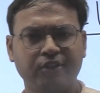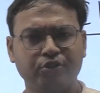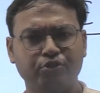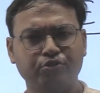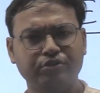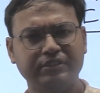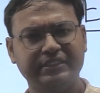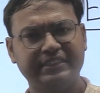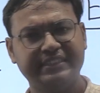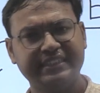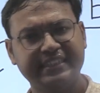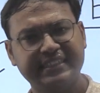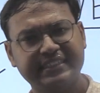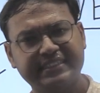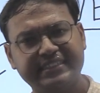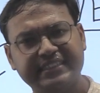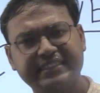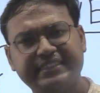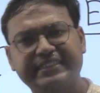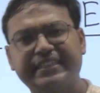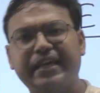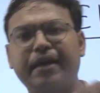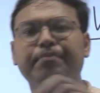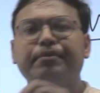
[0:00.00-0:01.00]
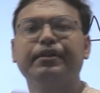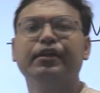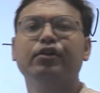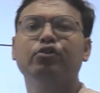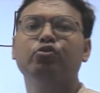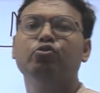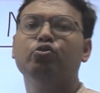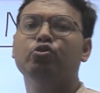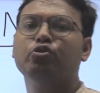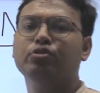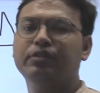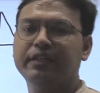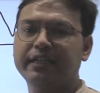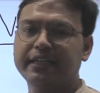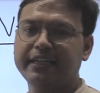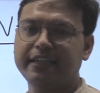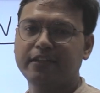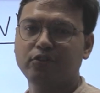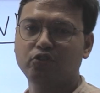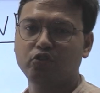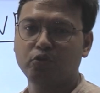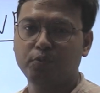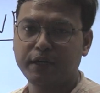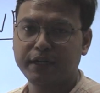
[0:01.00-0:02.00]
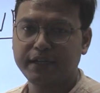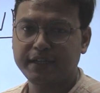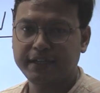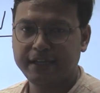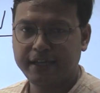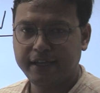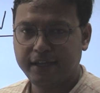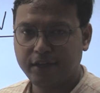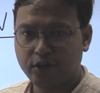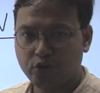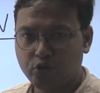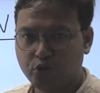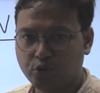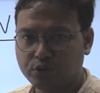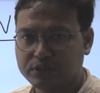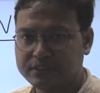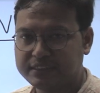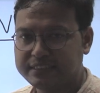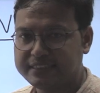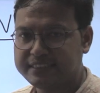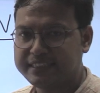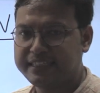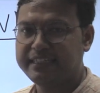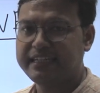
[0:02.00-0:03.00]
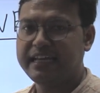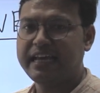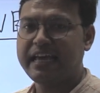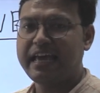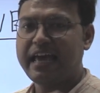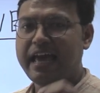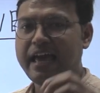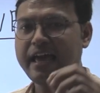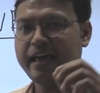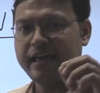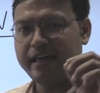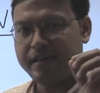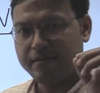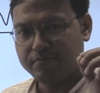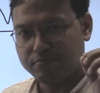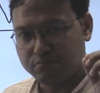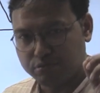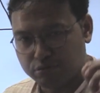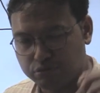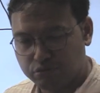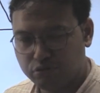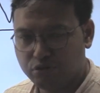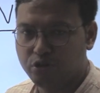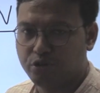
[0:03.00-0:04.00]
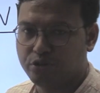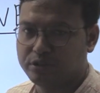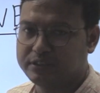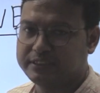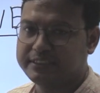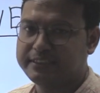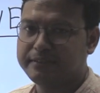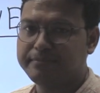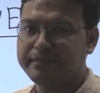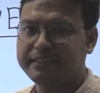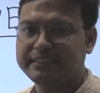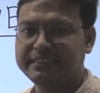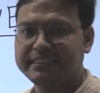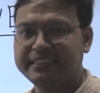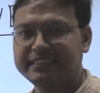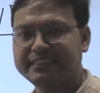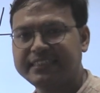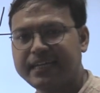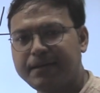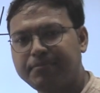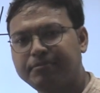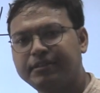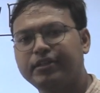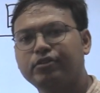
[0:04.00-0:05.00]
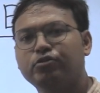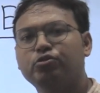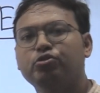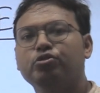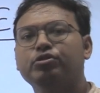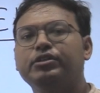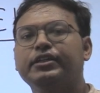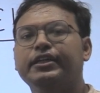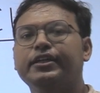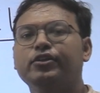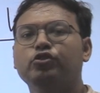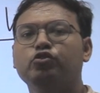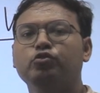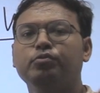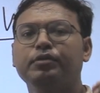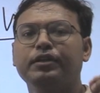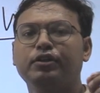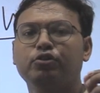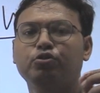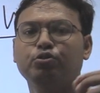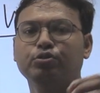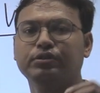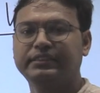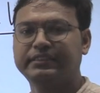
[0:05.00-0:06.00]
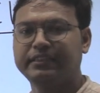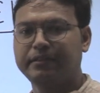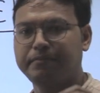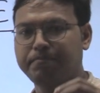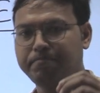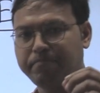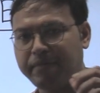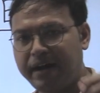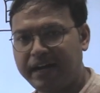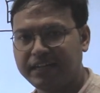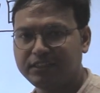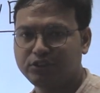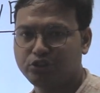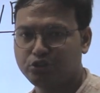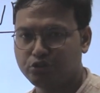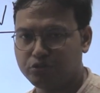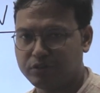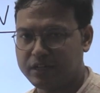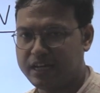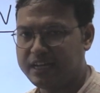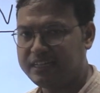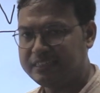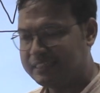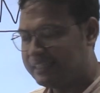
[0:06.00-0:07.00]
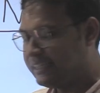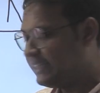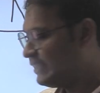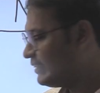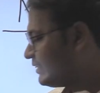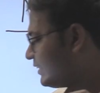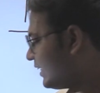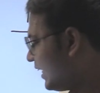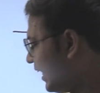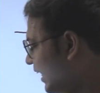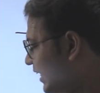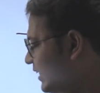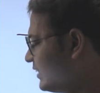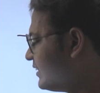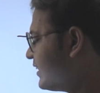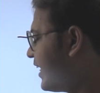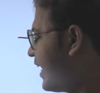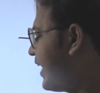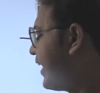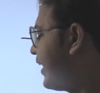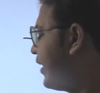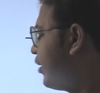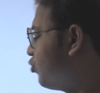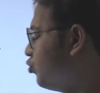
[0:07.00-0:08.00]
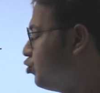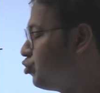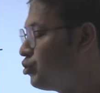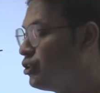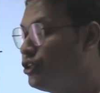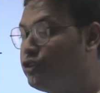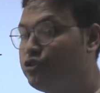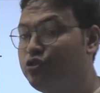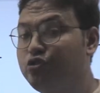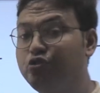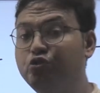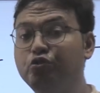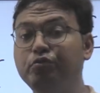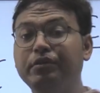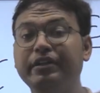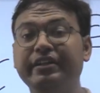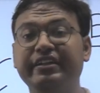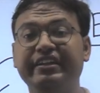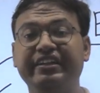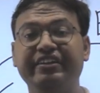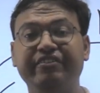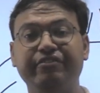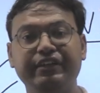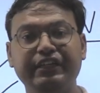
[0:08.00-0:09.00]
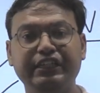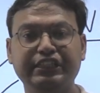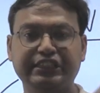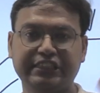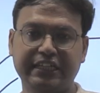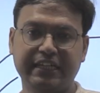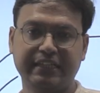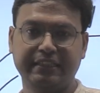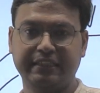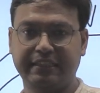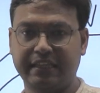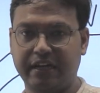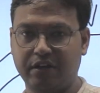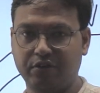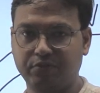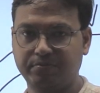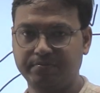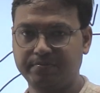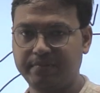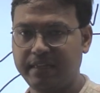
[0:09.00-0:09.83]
তো যে যে চ্যাপ্টারগুলো থেকে তোমার কোশ্চেন ভুল হচ্ছে বা যে চ্যাপ্টারগুলো থেকে তুমি কোশ্চেন পারছো না সেই জায়গাগুলো কিন্তু তুমি রিভিশন দাও